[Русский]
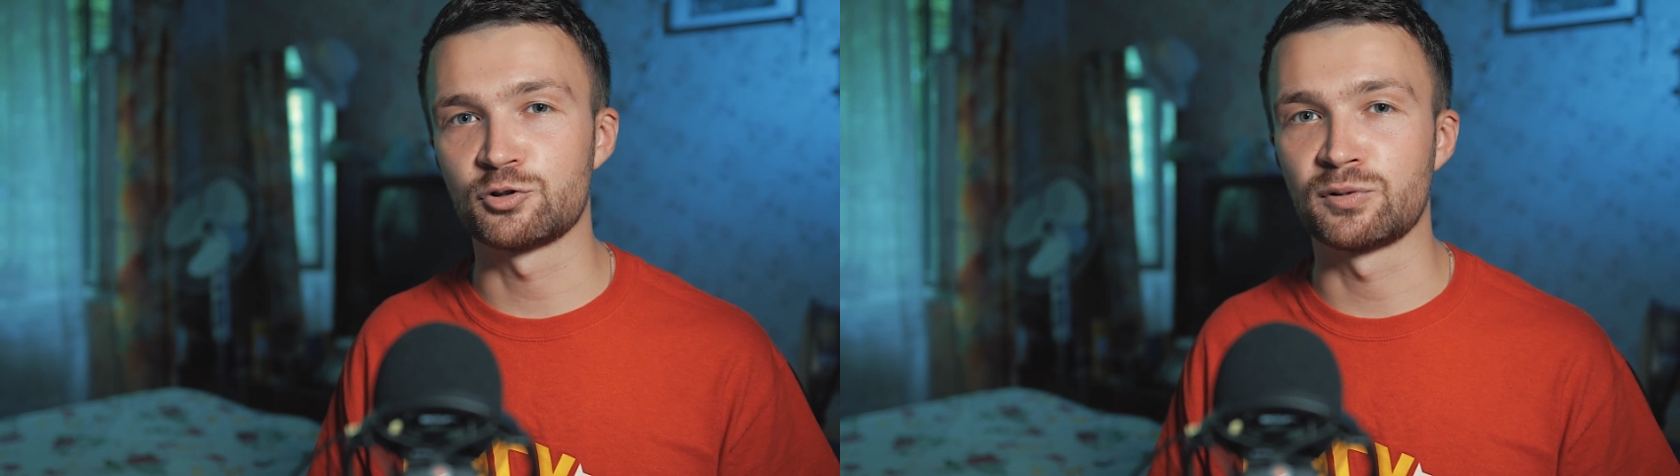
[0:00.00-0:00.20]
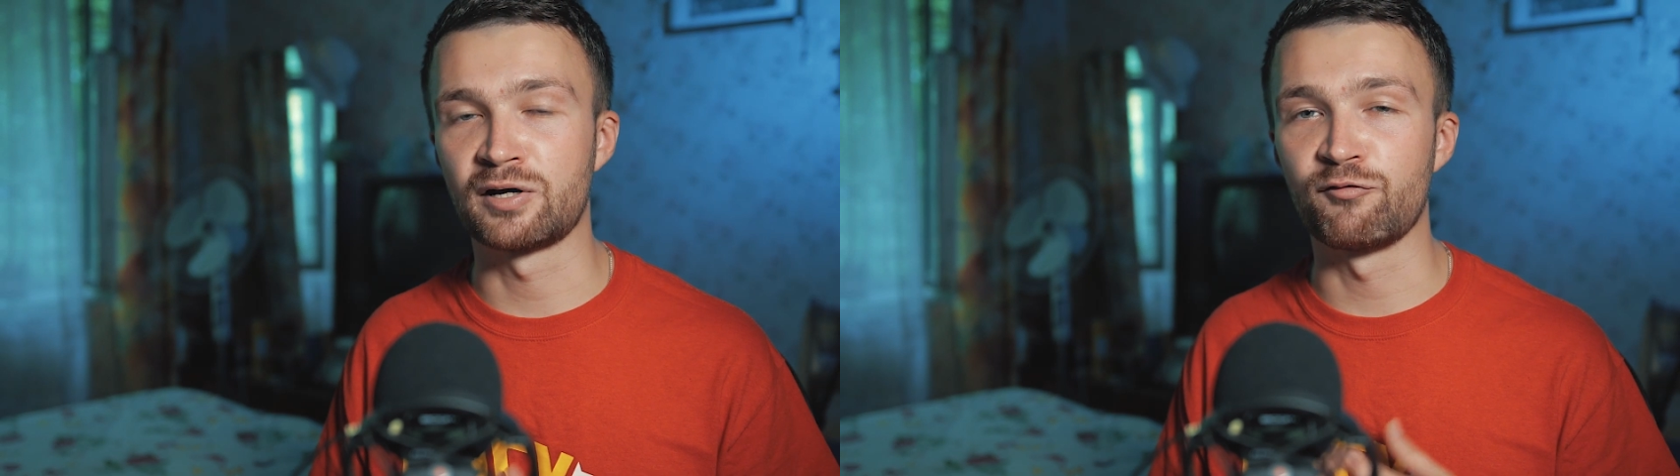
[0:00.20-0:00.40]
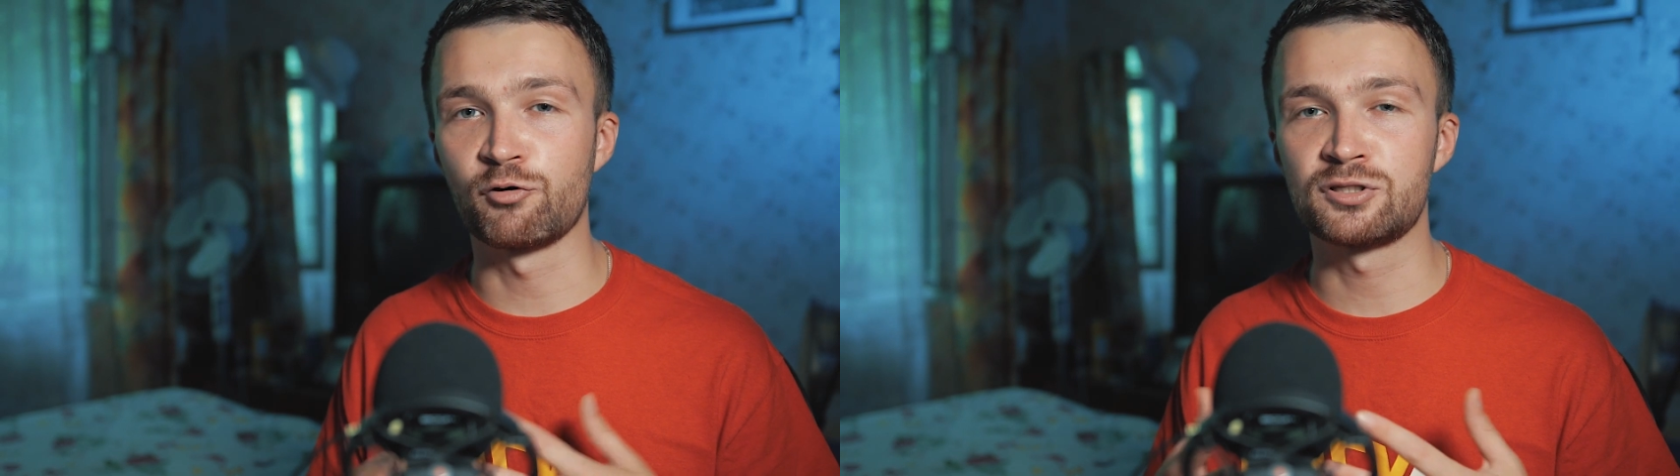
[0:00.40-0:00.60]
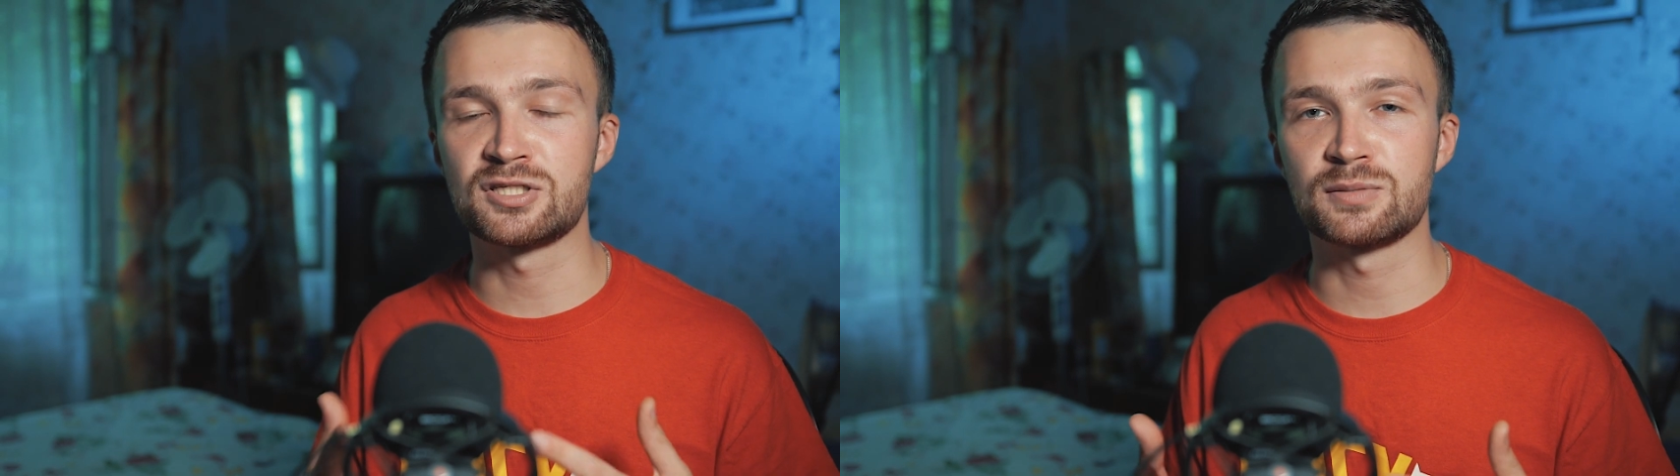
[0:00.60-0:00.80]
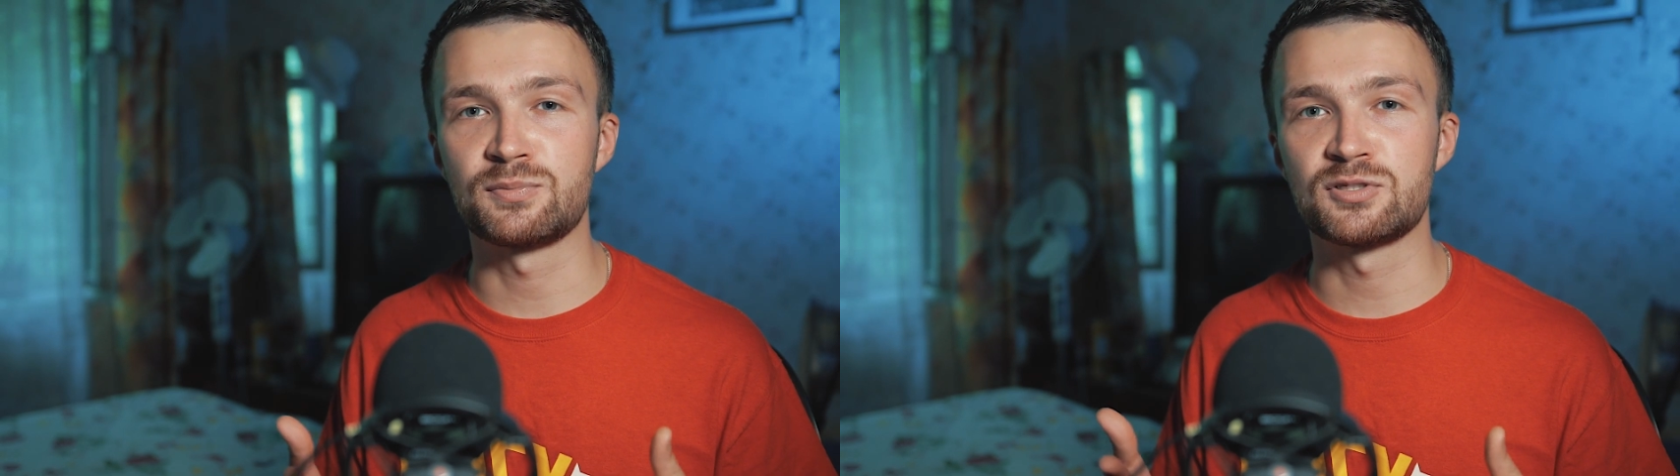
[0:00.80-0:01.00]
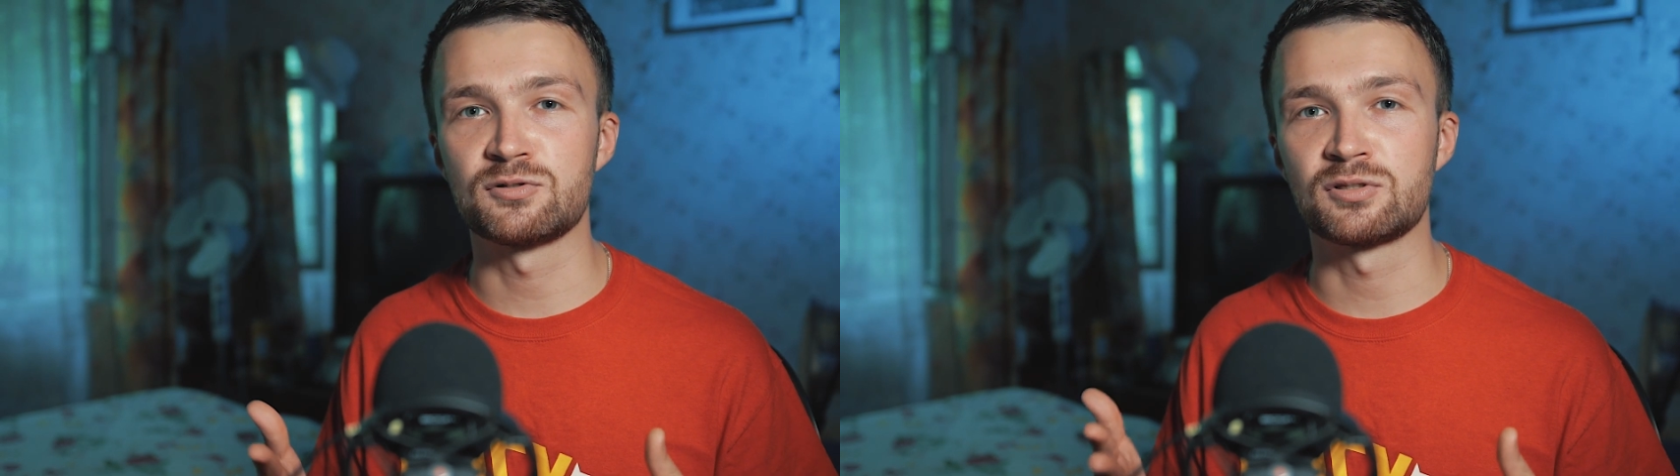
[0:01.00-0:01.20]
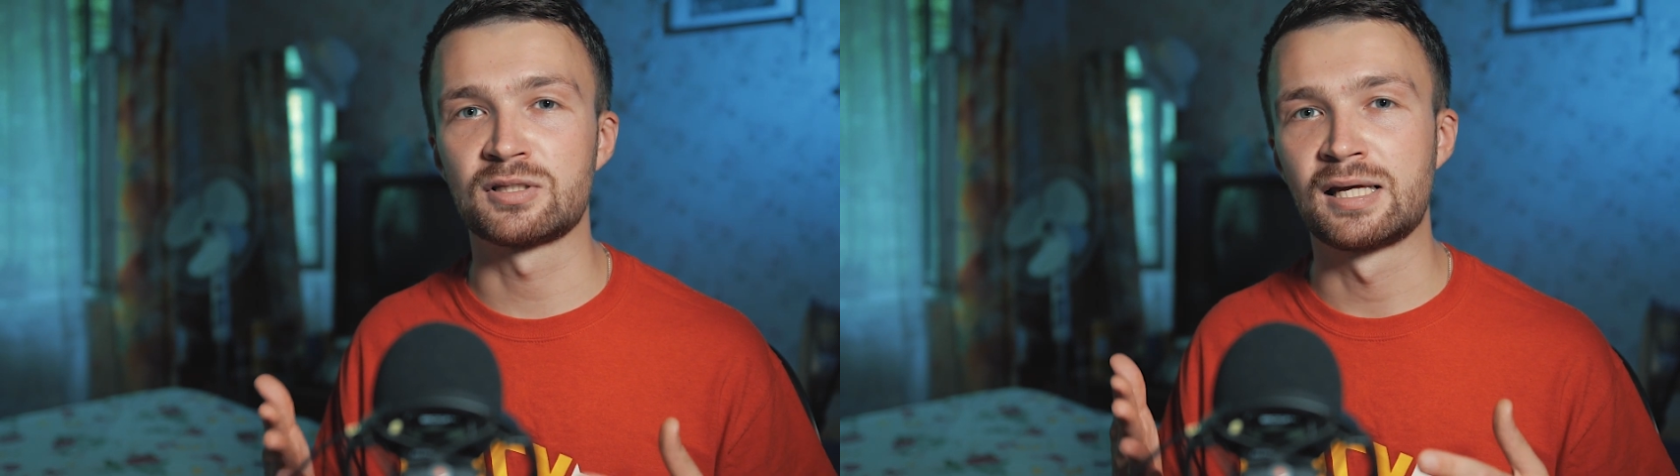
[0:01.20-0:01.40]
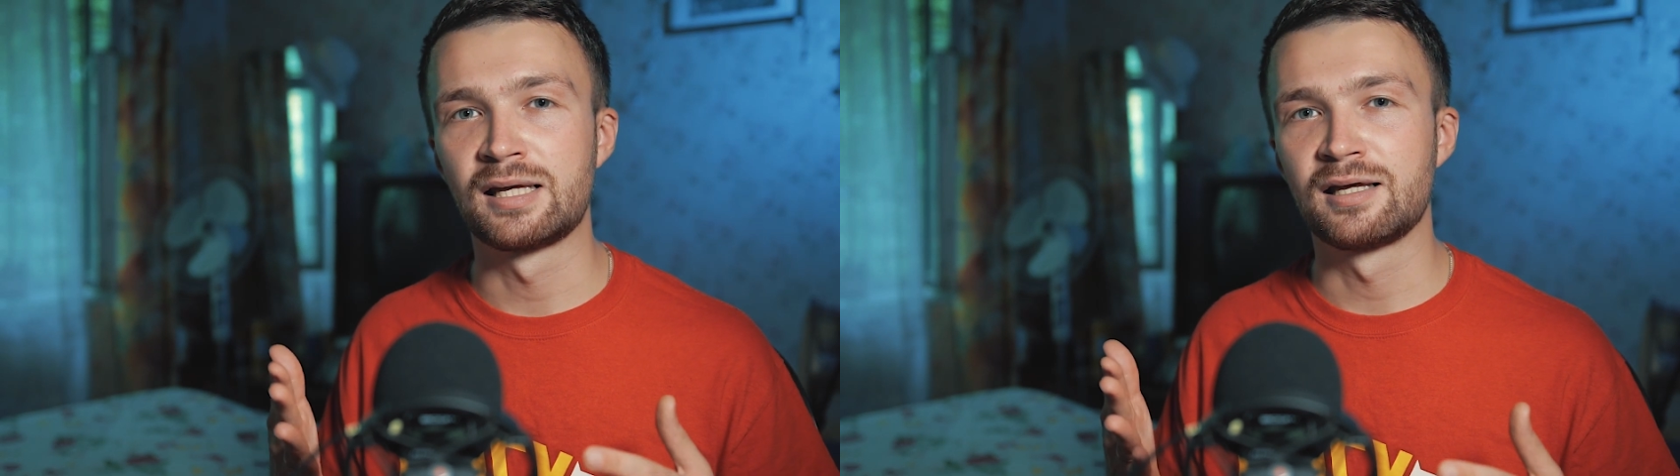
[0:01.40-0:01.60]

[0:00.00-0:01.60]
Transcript: чтобы комфортно записывать